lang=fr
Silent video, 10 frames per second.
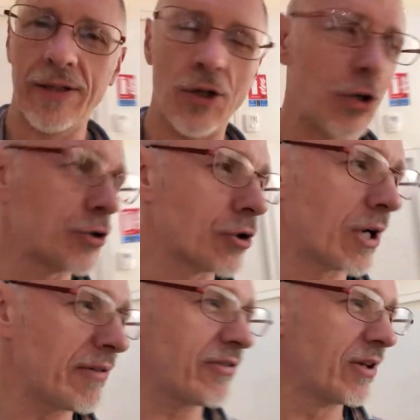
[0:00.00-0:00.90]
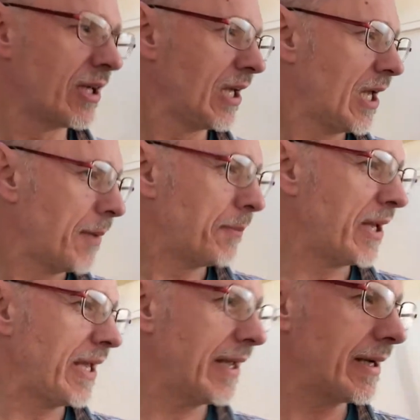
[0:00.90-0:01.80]
et d'orthographe,
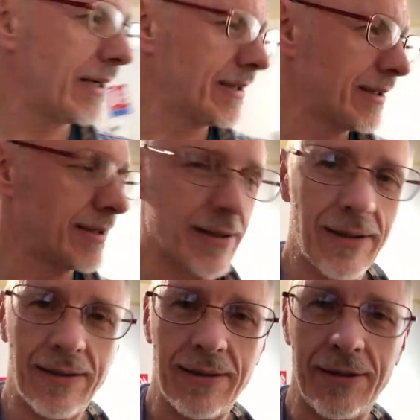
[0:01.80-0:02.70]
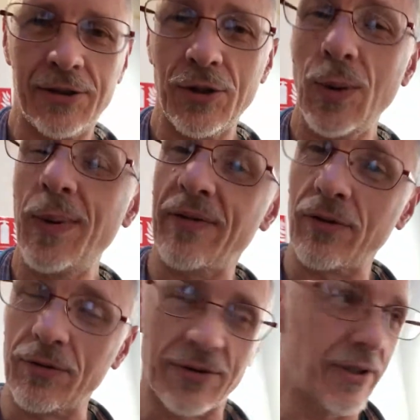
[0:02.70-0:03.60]
mais euh, je ne suis pas
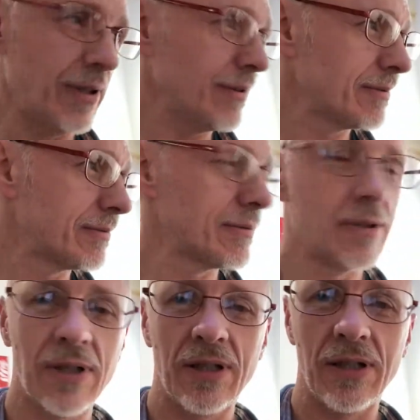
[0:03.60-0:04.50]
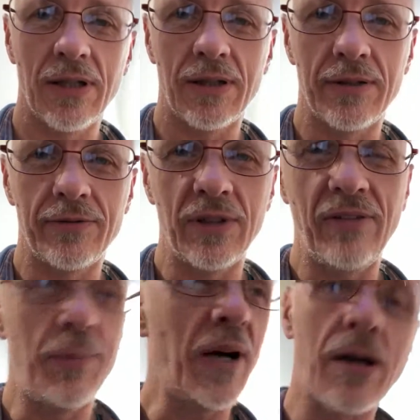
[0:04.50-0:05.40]
français. vous
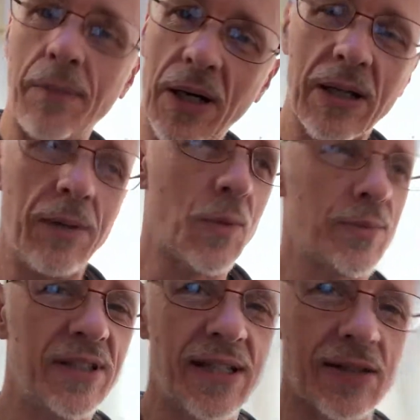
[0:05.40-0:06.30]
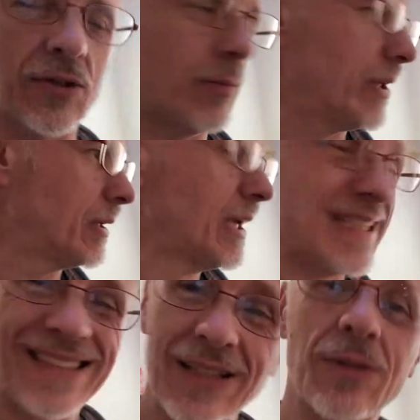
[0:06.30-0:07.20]
n'avez pas remarqué mon petit accent, mais
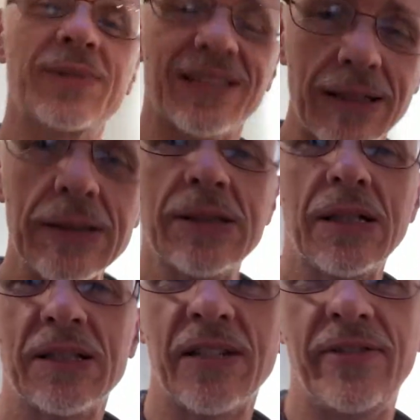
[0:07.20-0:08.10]
c'est comme ça. Ça